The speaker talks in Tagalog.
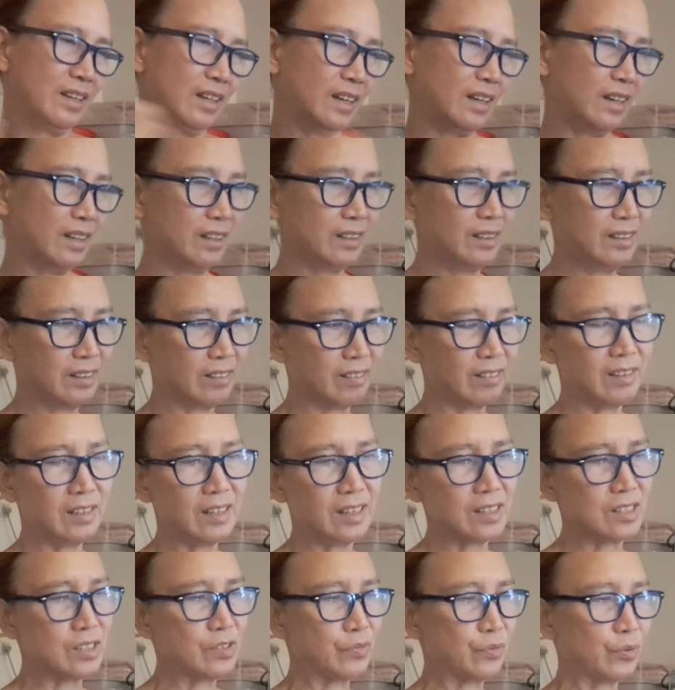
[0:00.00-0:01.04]
uh, ah,
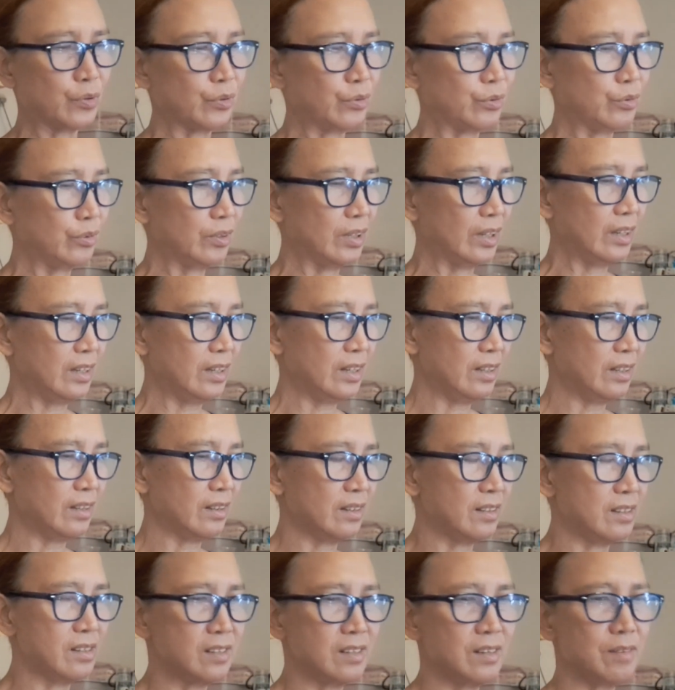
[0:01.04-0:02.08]
relax for today. At
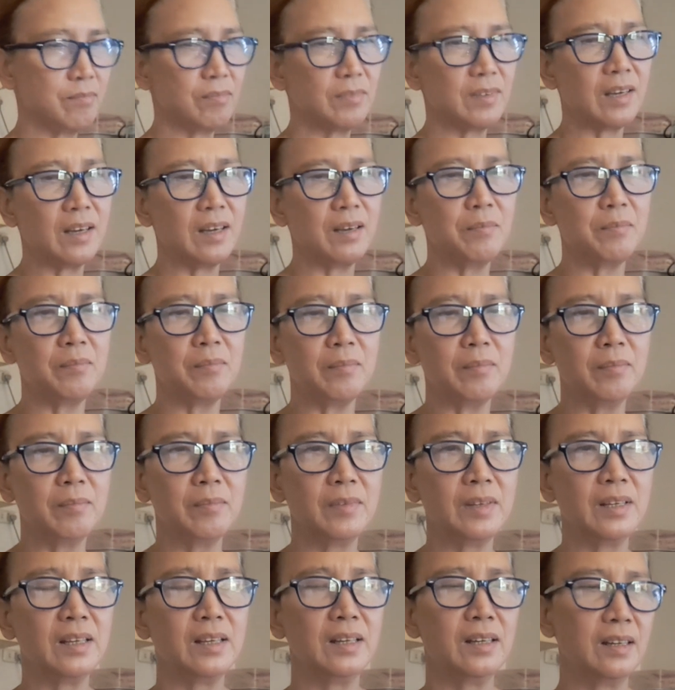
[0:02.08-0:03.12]
the same time,
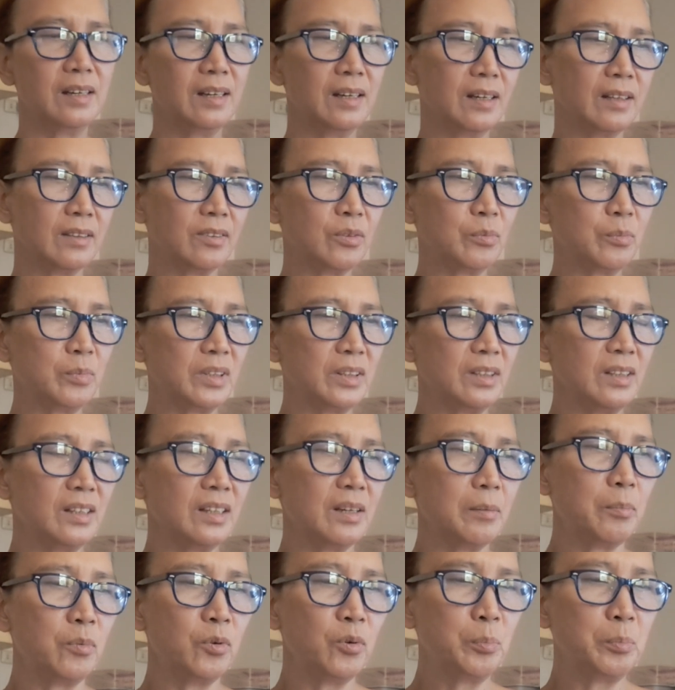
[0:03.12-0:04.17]
at dumating
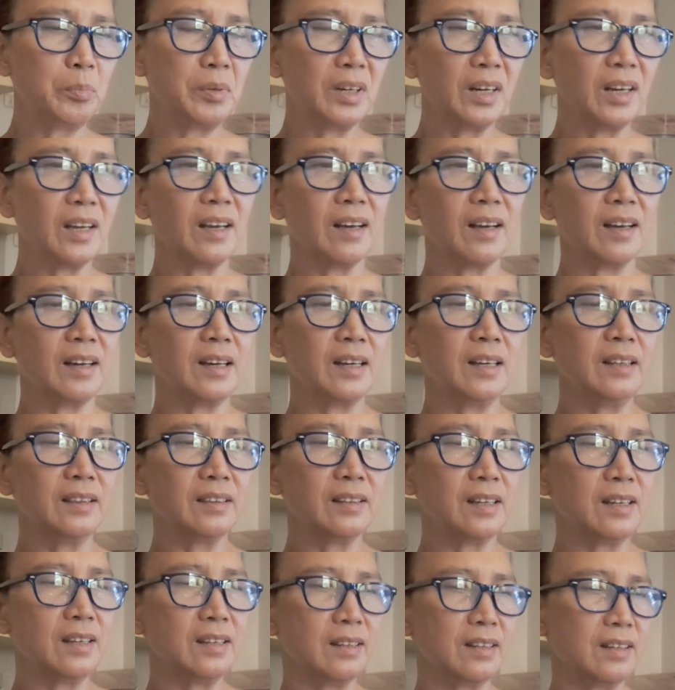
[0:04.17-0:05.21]
na po yung
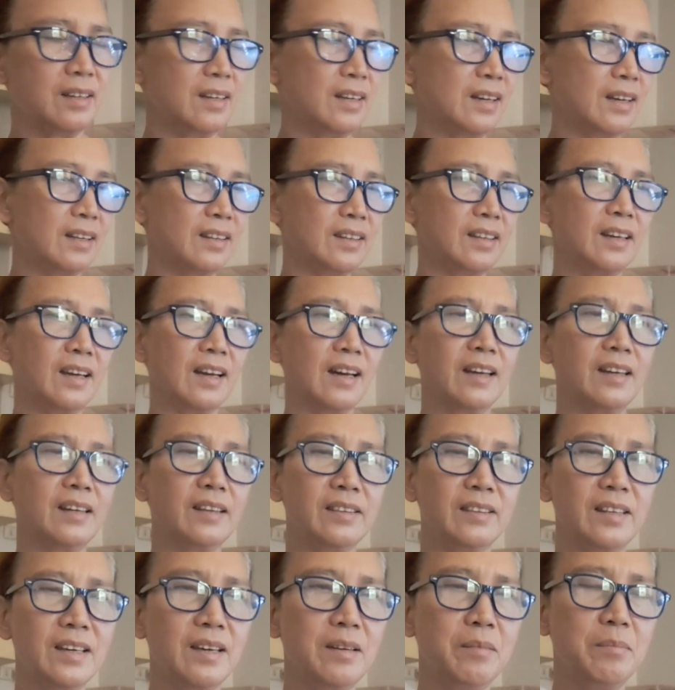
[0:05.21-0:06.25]
pinagkakahintay-hintay natin
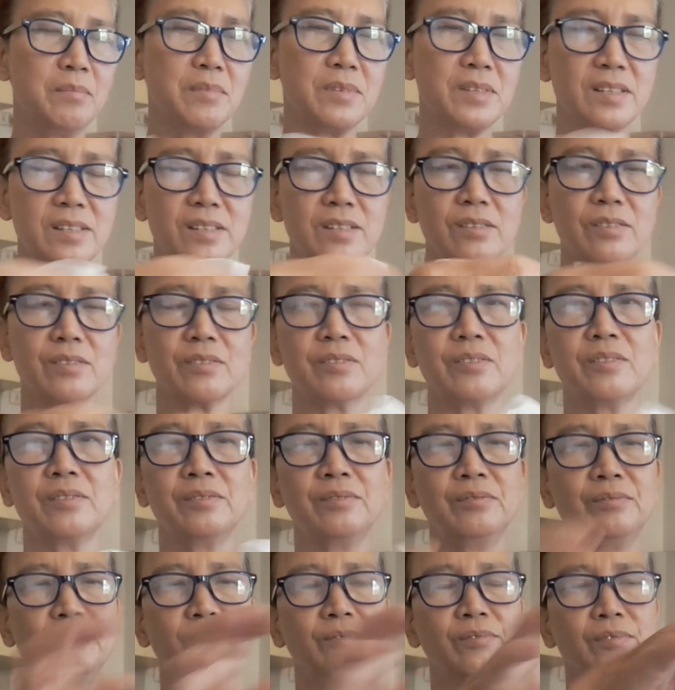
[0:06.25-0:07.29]
items. So,
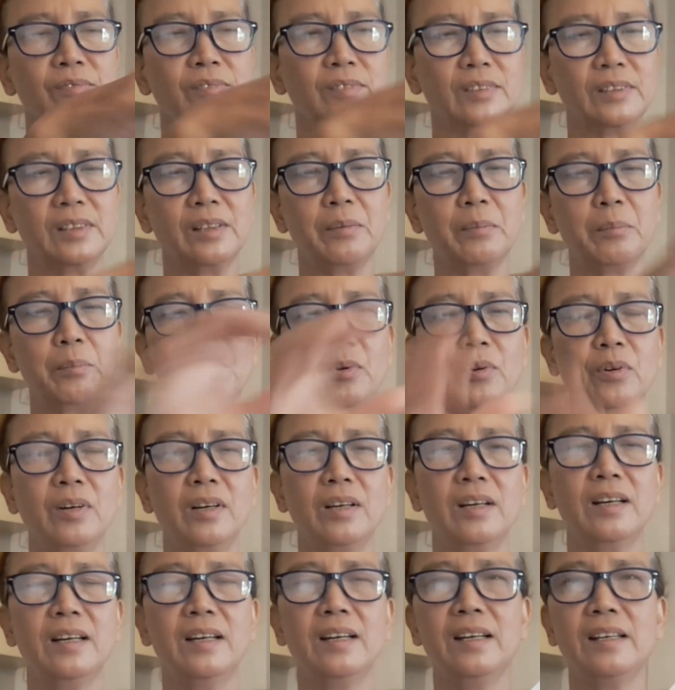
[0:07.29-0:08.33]
yan po ang
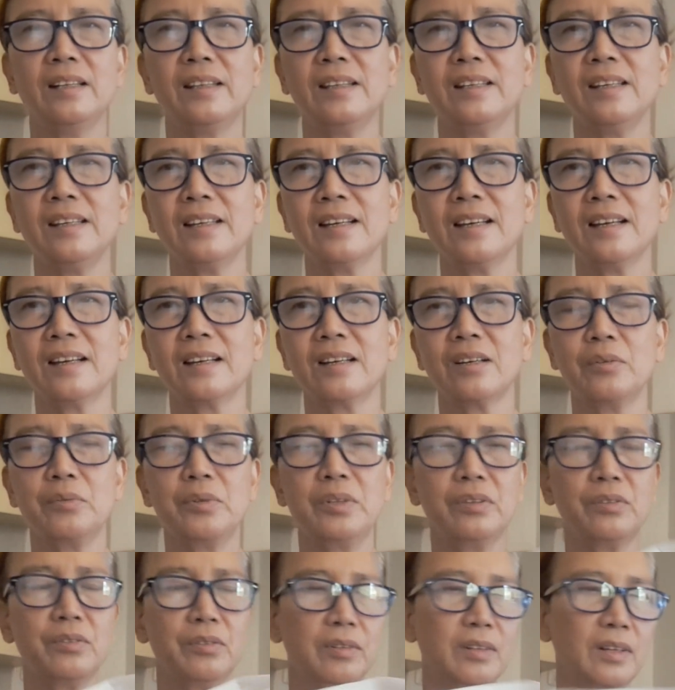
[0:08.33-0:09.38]
ating gagawin
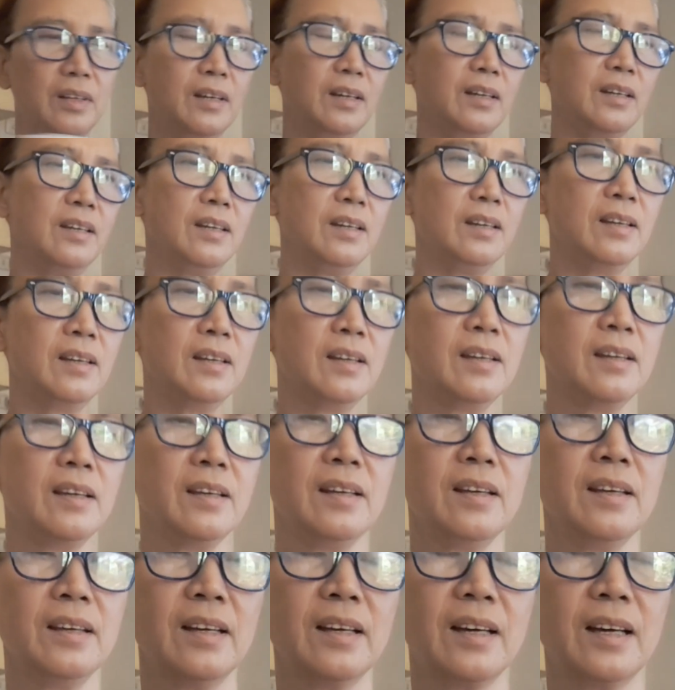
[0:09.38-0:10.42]
today.
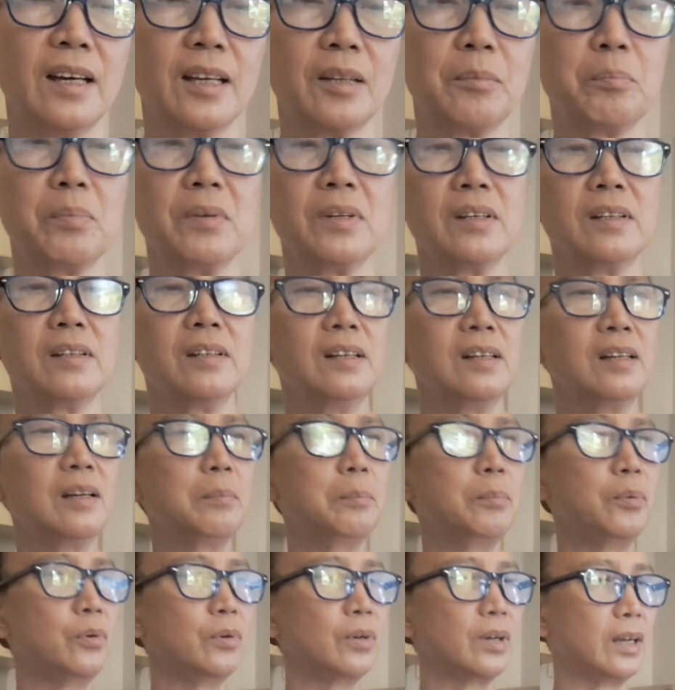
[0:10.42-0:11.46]
At pinadala
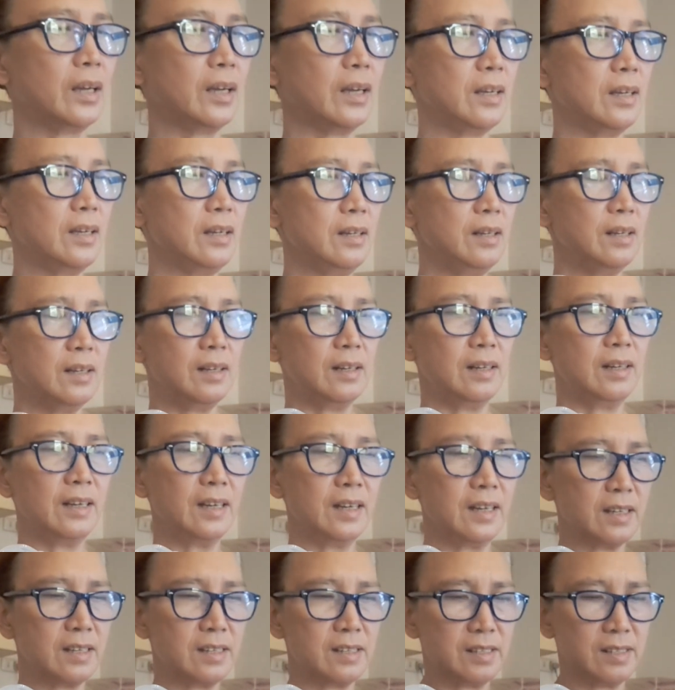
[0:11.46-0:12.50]
po kay
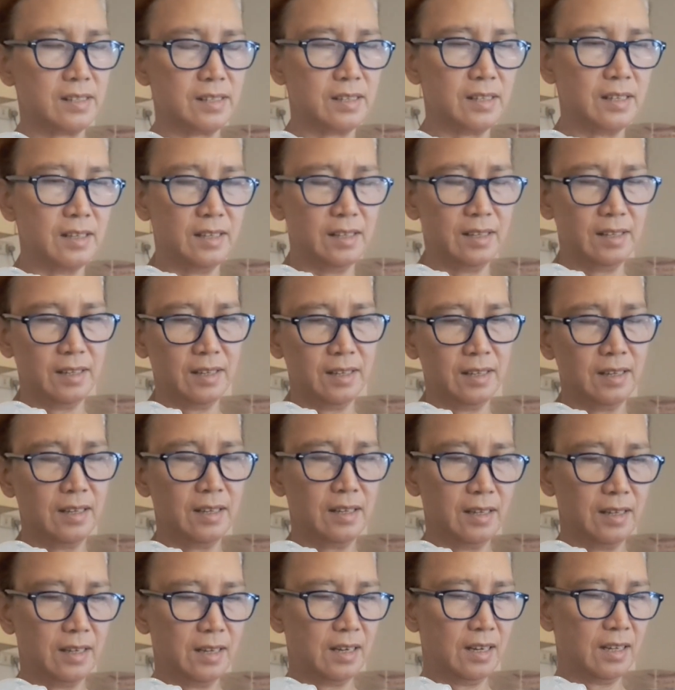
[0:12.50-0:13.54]
Lex.
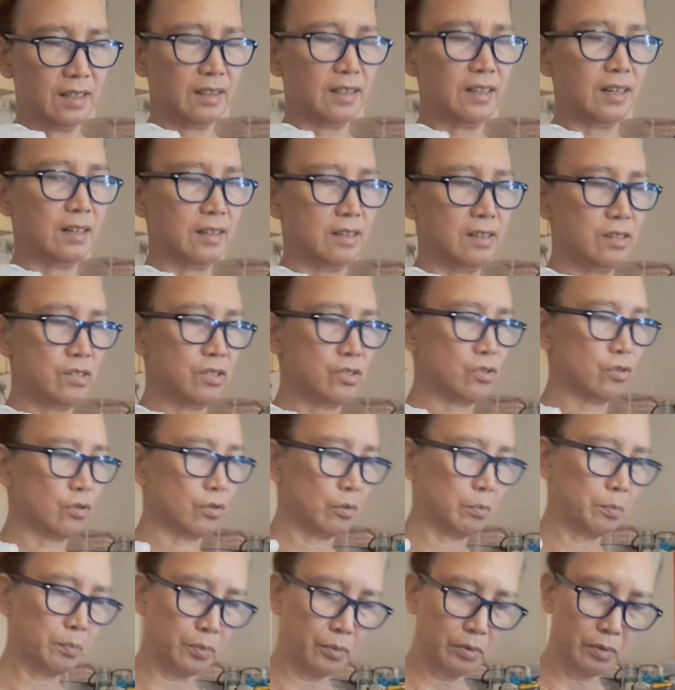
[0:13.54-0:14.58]
At ang
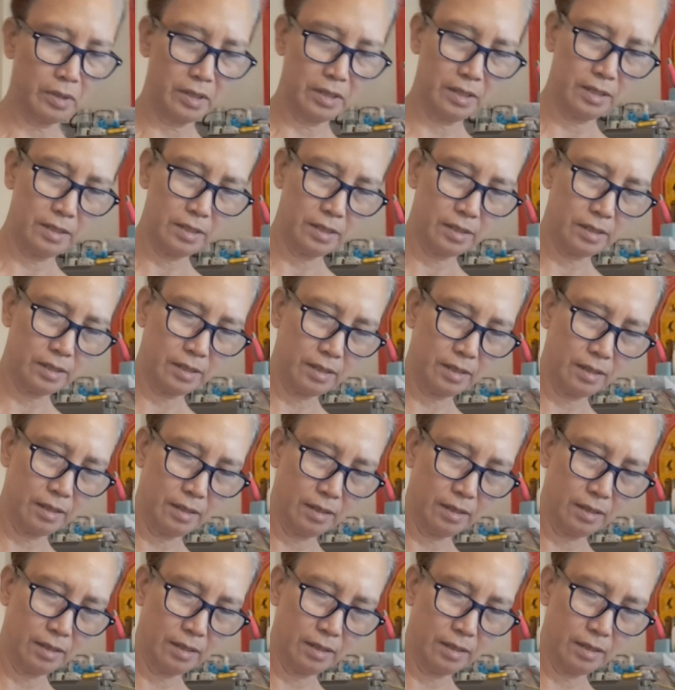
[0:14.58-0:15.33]
store po is